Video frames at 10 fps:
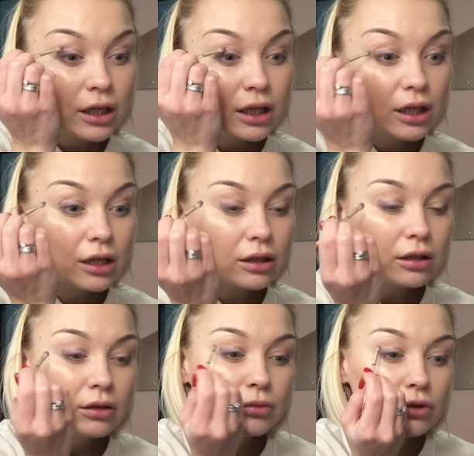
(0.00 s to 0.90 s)
И
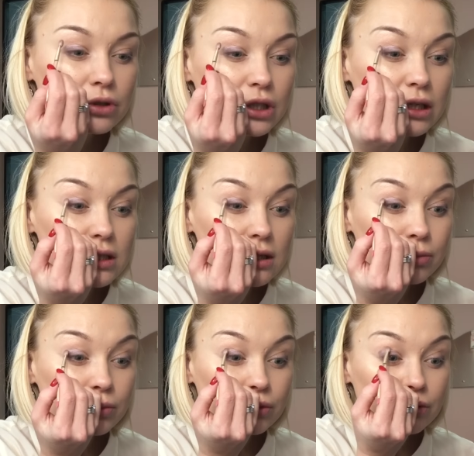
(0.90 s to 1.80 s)
немножко
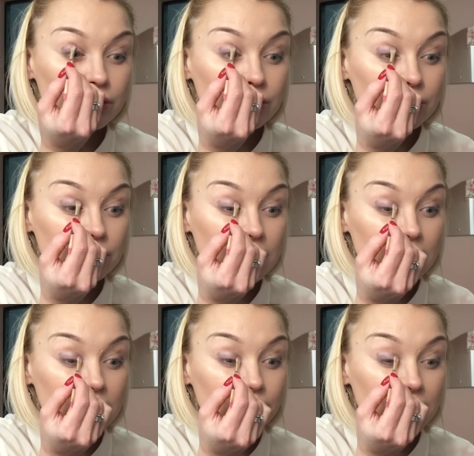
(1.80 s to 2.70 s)
заполню вот
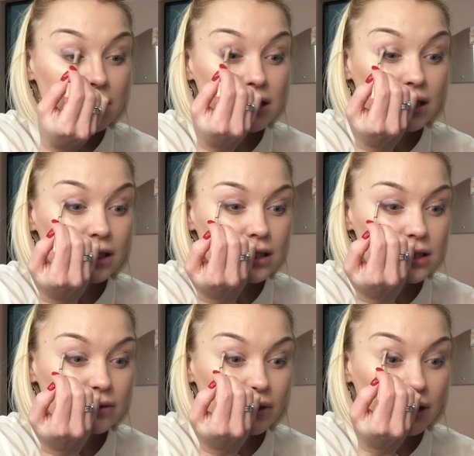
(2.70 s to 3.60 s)
это
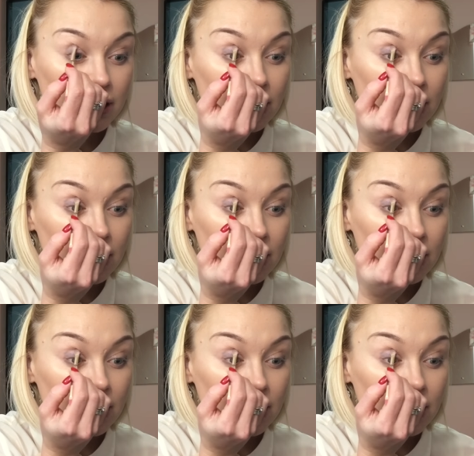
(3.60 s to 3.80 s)
пространство